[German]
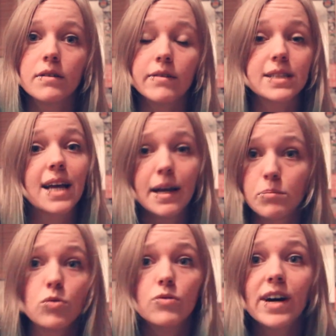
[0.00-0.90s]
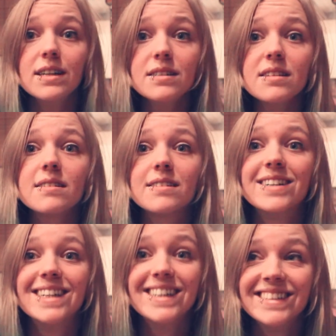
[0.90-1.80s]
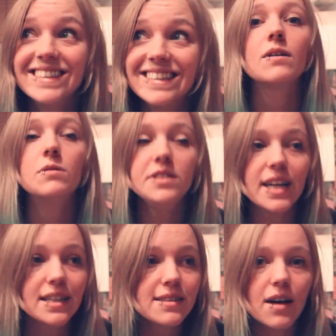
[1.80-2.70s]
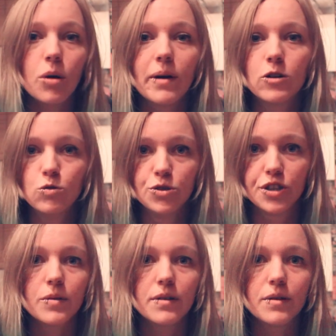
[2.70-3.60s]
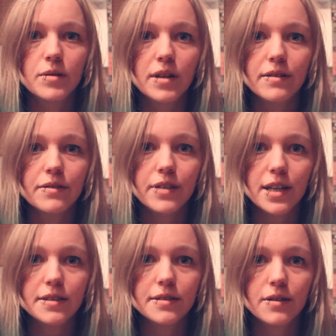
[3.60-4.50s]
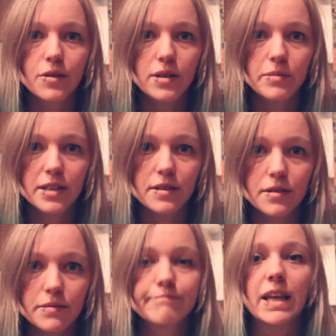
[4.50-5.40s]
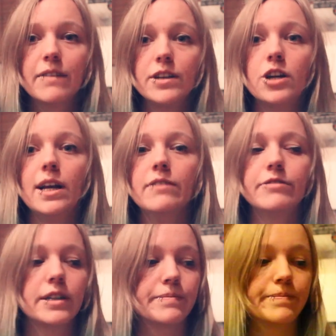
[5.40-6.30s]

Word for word: was kein Pullover ist und ein Zauberhut. Oder vielleicht auch lieber nicht. Ihr könnt anfangen.